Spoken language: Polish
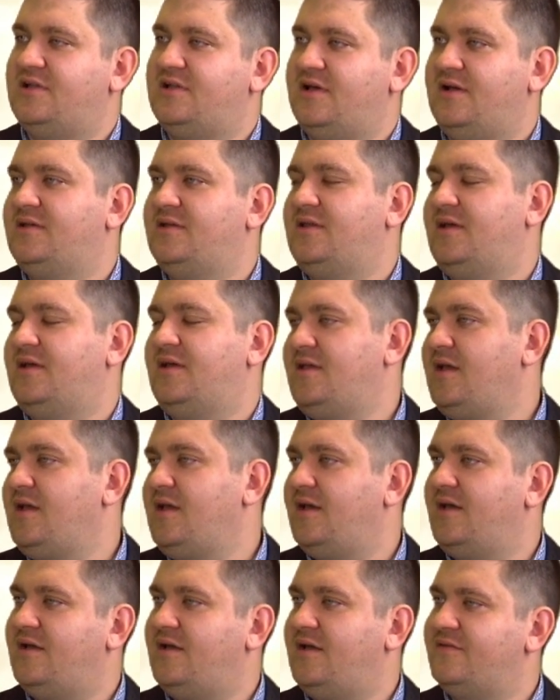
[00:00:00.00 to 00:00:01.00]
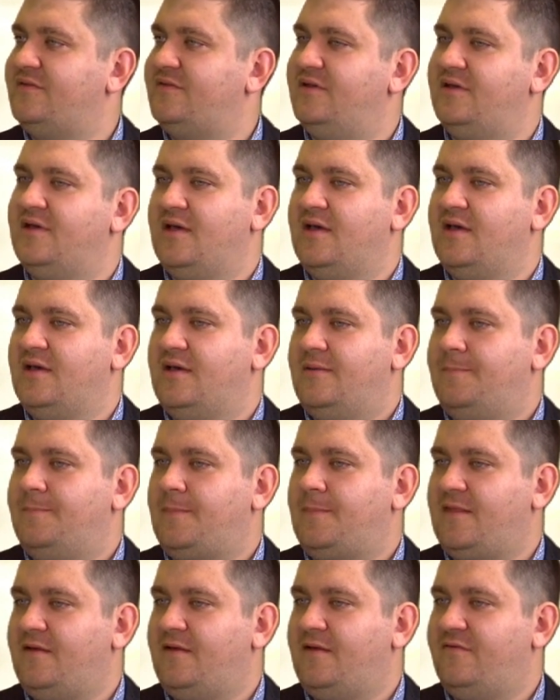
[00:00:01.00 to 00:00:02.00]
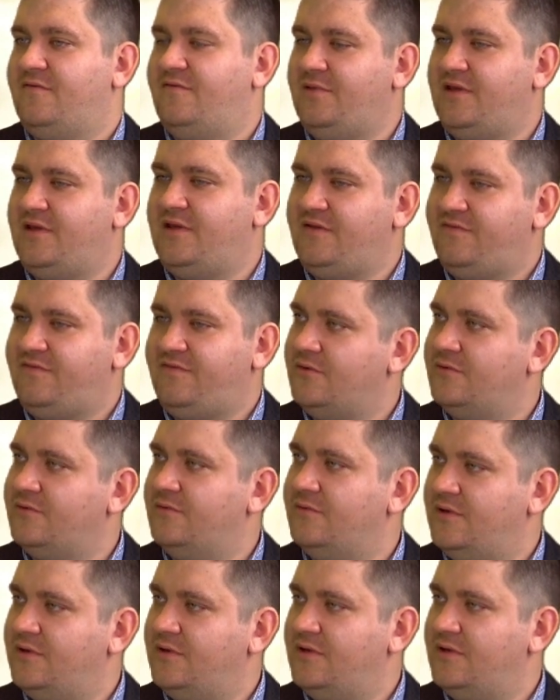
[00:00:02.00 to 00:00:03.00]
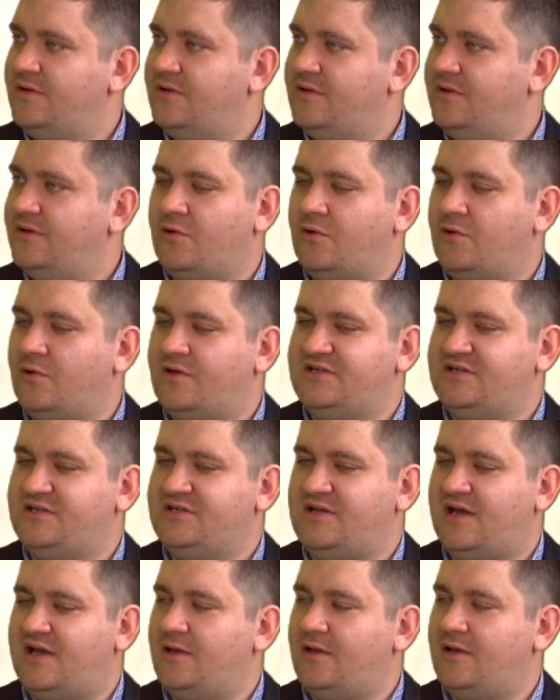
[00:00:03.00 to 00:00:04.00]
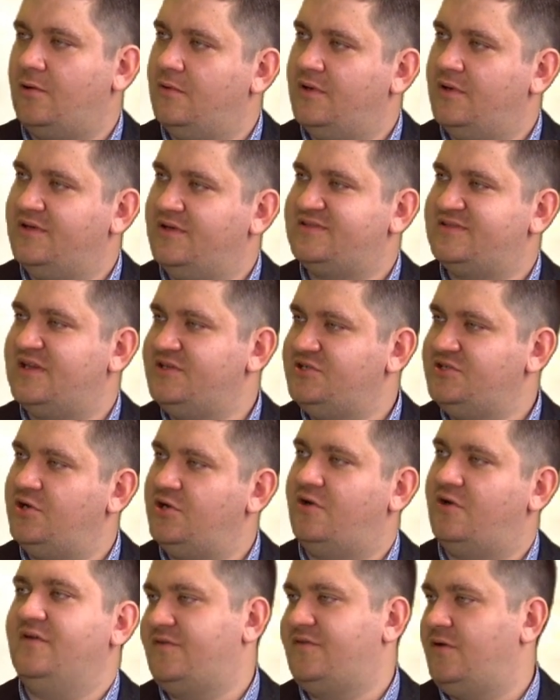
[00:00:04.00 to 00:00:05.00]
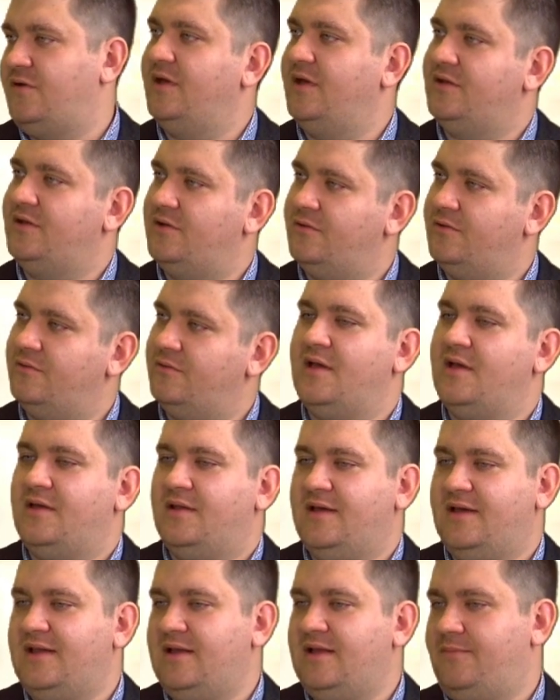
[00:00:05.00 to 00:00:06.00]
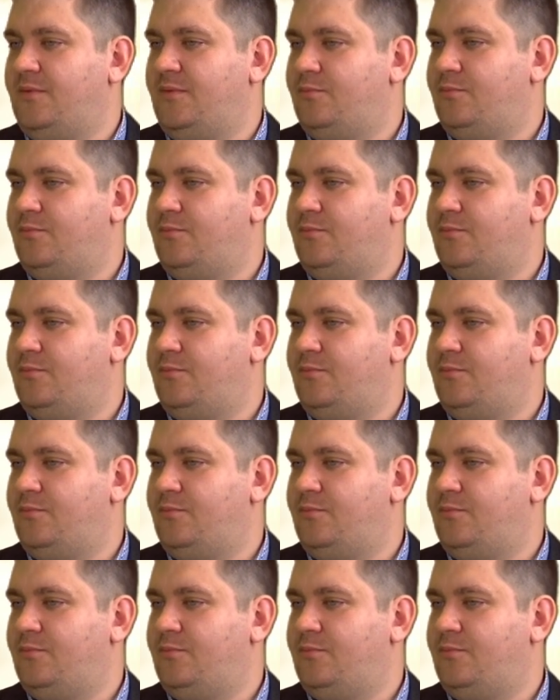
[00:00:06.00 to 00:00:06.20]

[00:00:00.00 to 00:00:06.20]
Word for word: Tak? Technikę jazdy mm, w briefingu określają sędziowie, co będą najlepiej